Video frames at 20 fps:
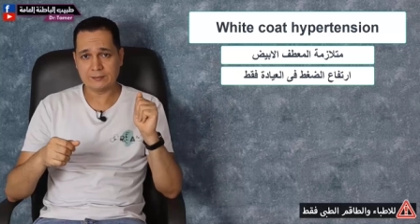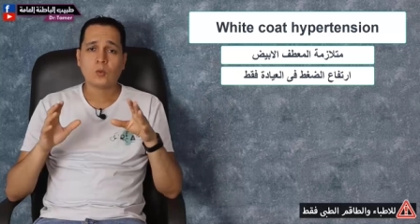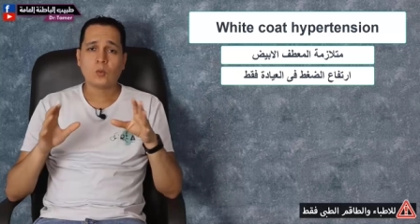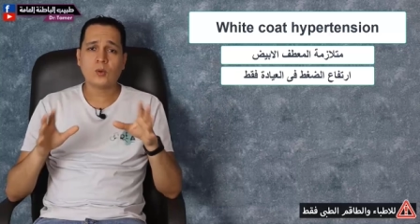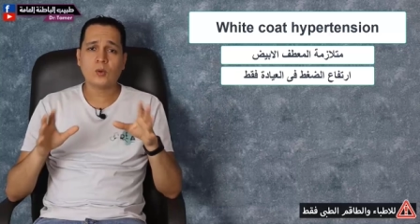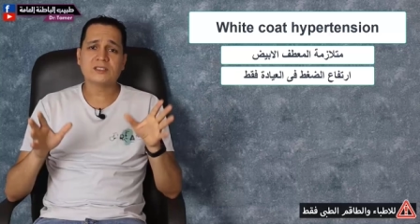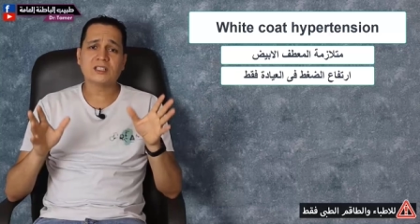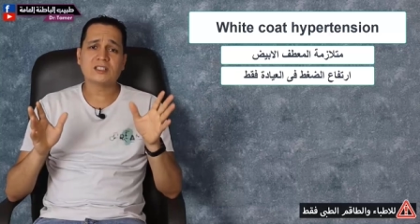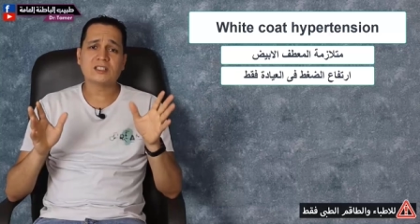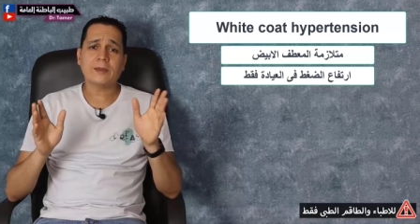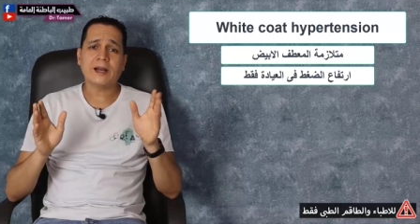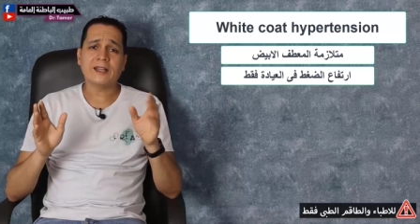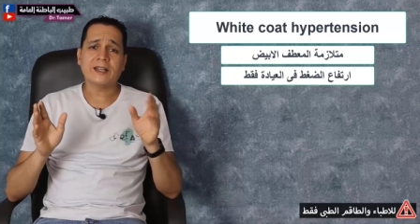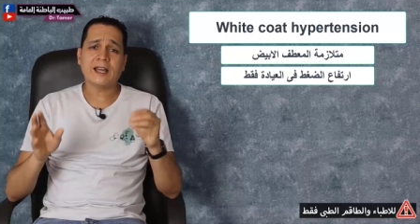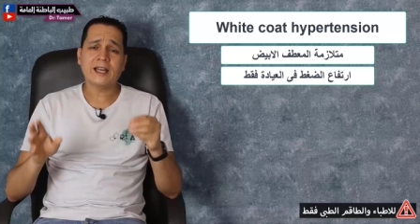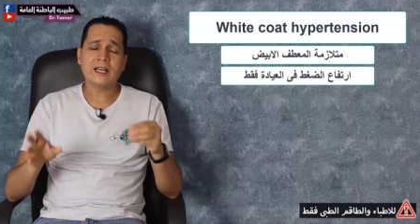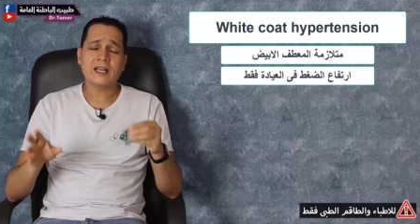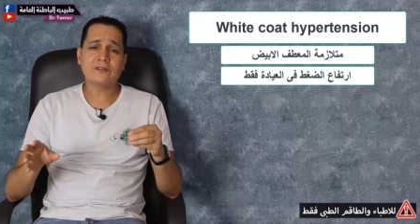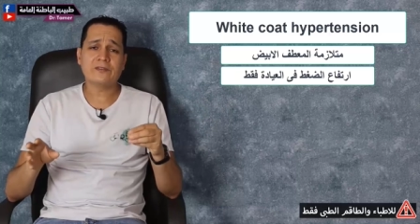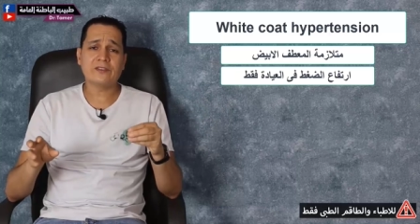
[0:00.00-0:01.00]
وانت طبعا
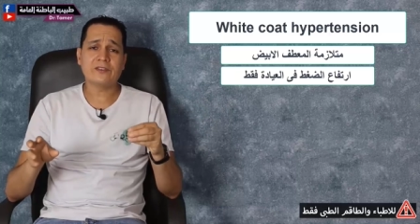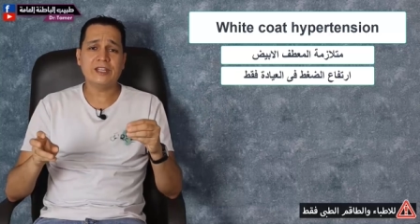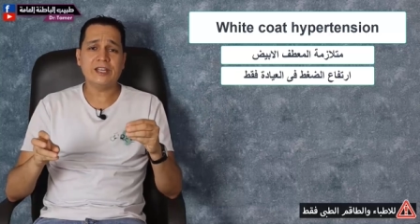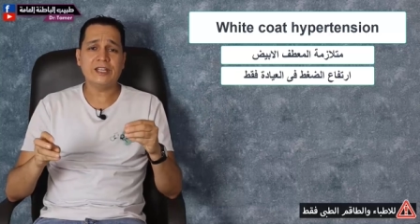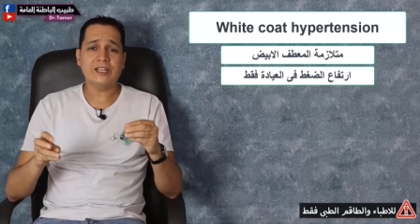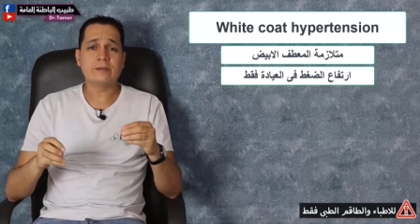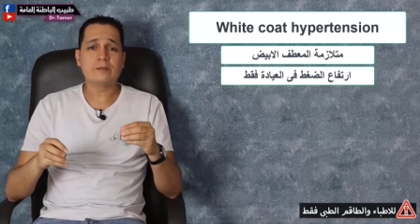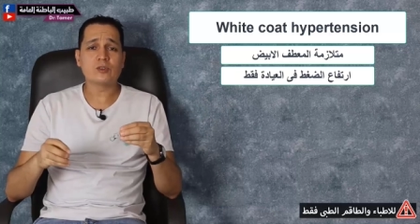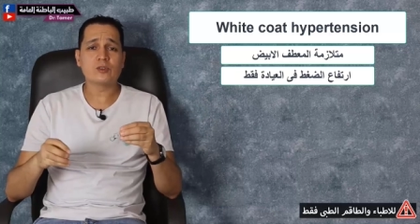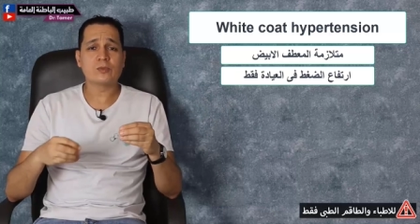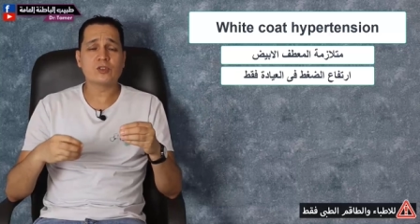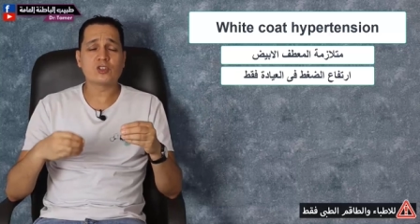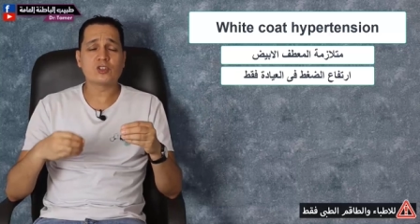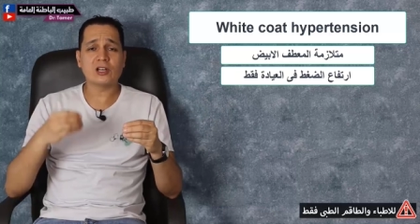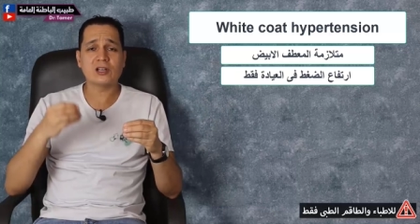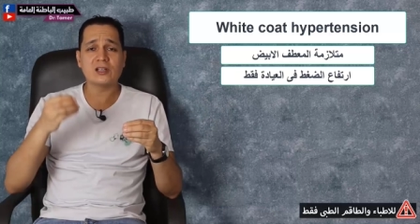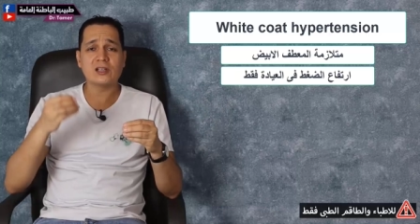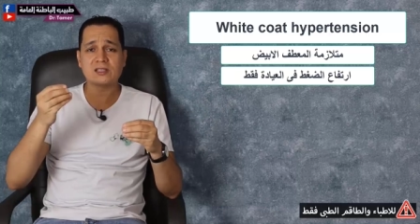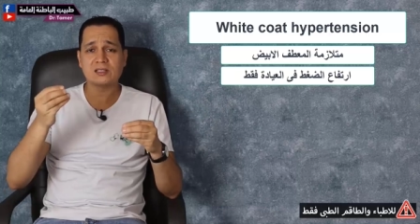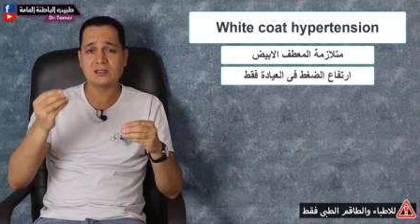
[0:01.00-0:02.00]
عارف ان احنا مش
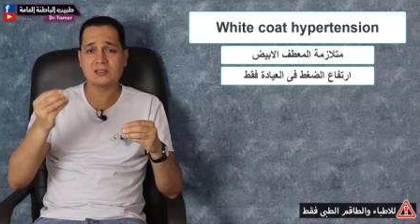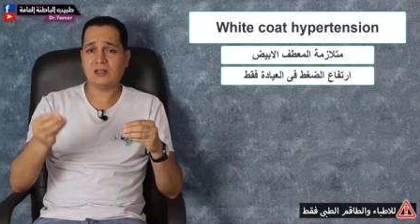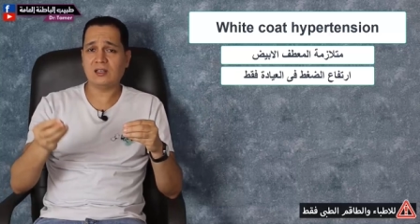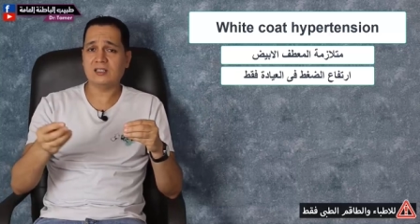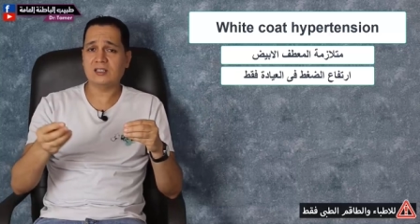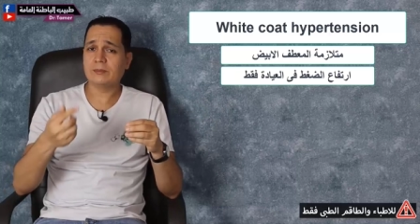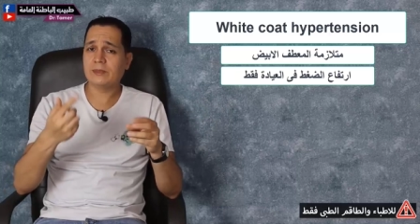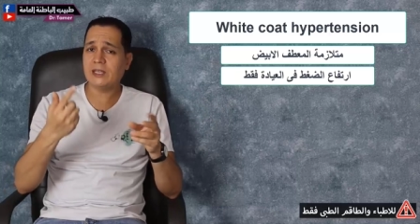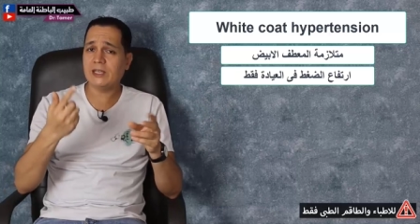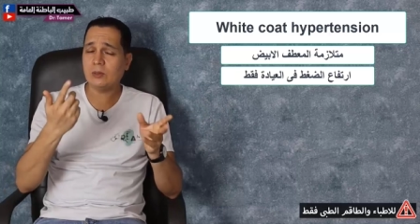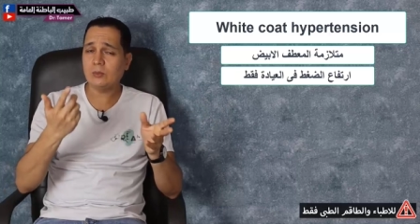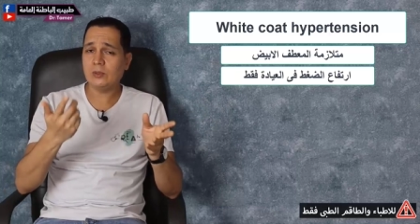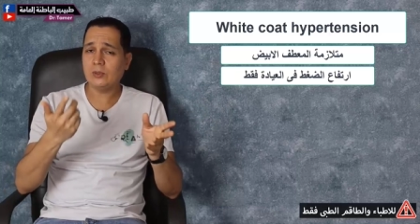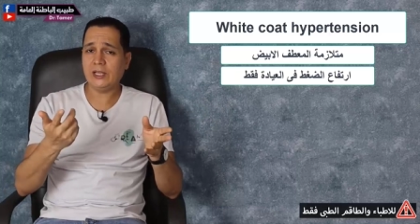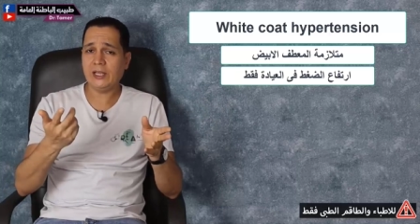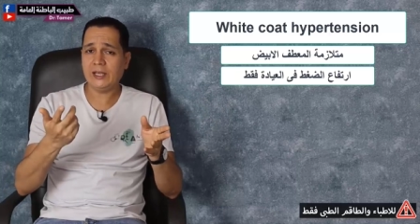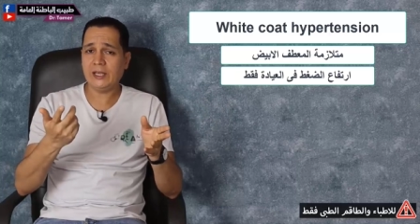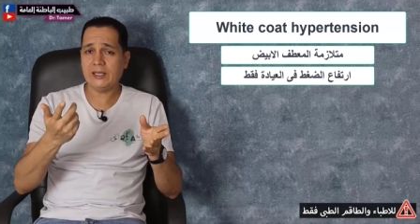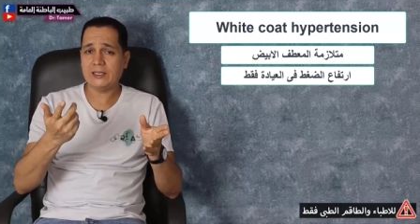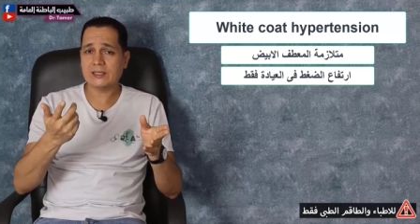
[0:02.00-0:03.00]
بنشخص الضغط من اول
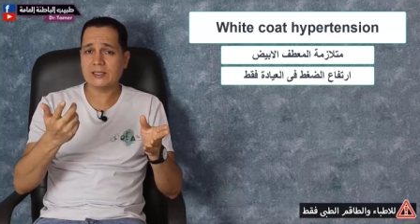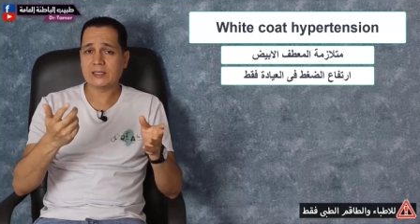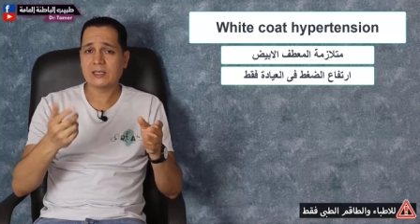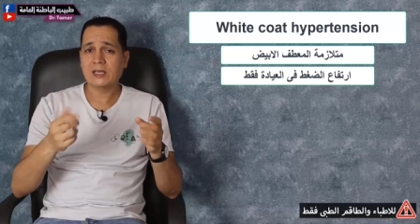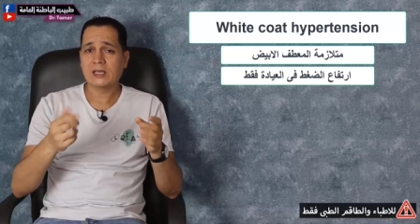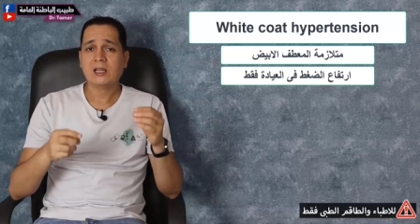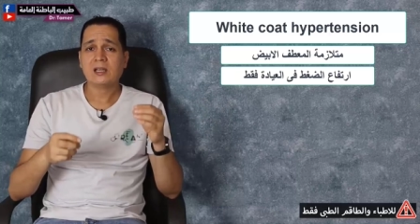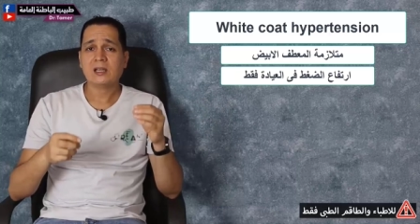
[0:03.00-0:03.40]
قياس